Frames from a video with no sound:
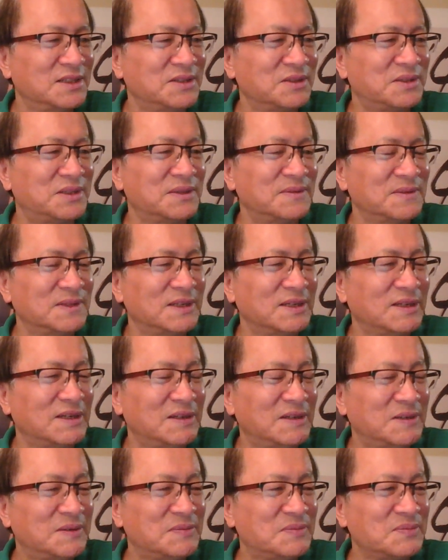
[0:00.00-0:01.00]
就什
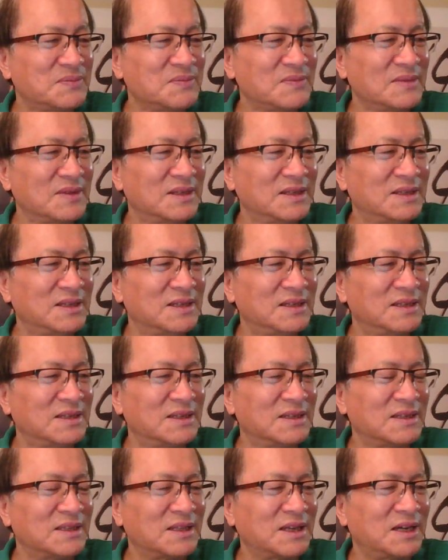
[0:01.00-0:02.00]
么，
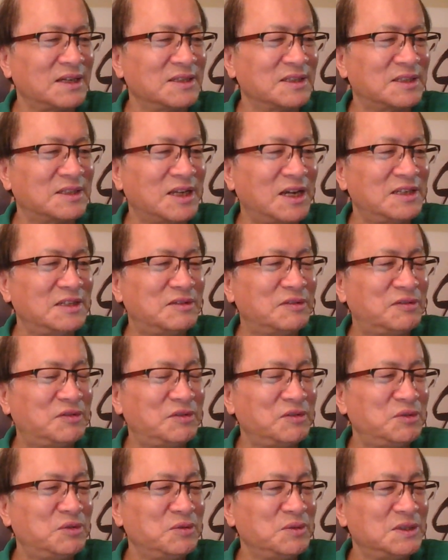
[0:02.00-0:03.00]
他这担任
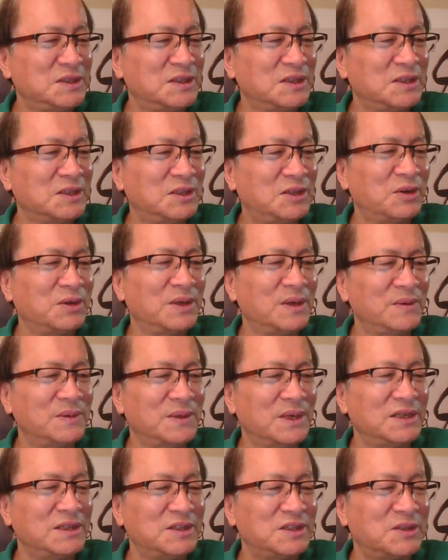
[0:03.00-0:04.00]
副书记这个调
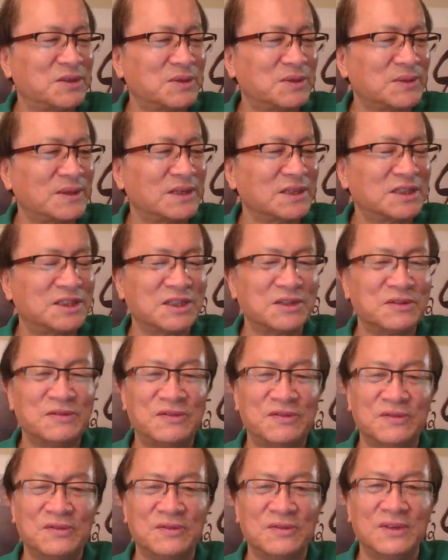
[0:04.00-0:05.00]
研员的时候，政
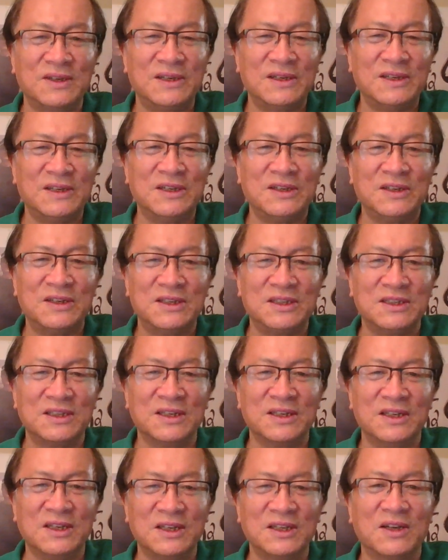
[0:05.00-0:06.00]
府
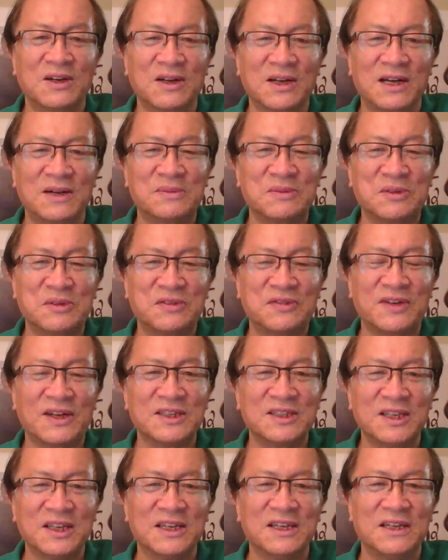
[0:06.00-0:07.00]
这个领导干部就
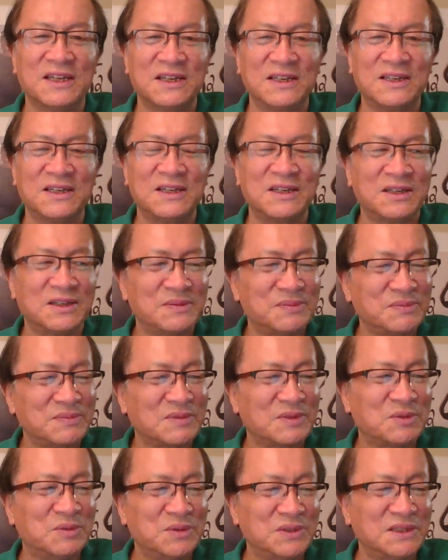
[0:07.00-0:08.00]
发现啊，
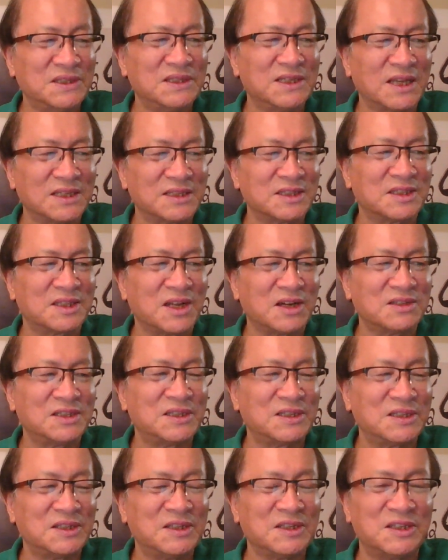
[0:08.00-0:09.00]
估计应该是
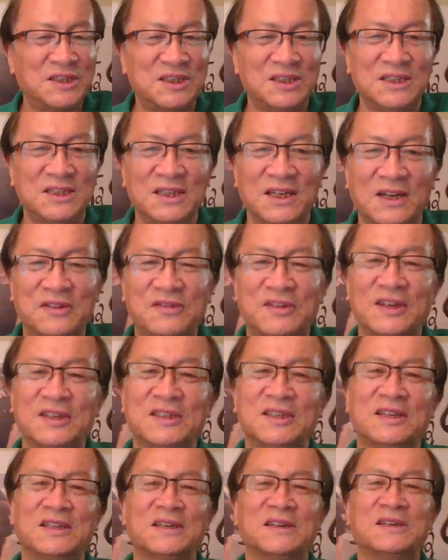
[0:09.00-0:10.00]
当时的市长
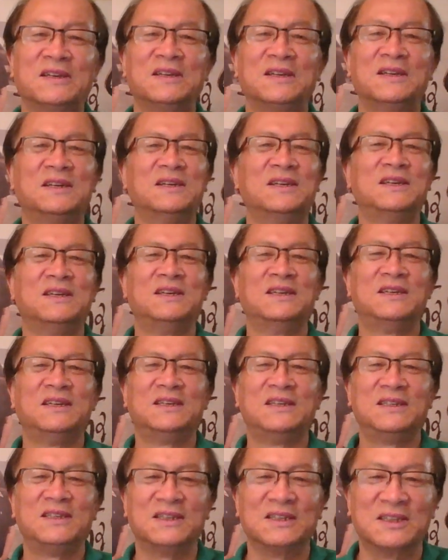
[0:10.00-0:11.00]
发现他
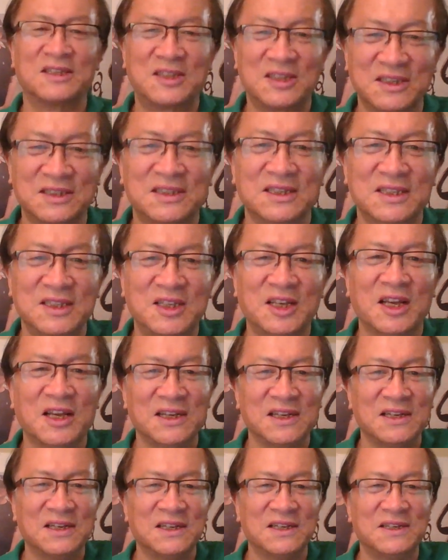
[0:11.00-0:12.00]
这个是人
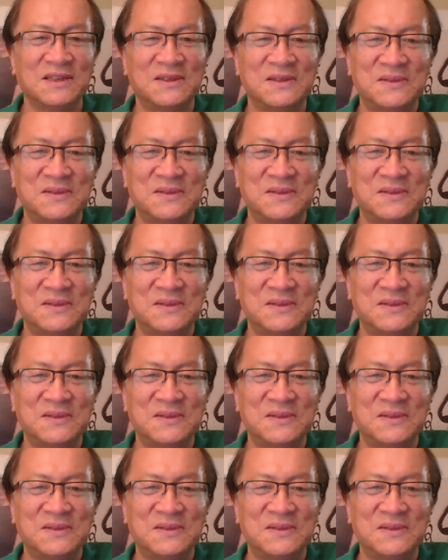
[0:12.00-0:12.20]
才哈，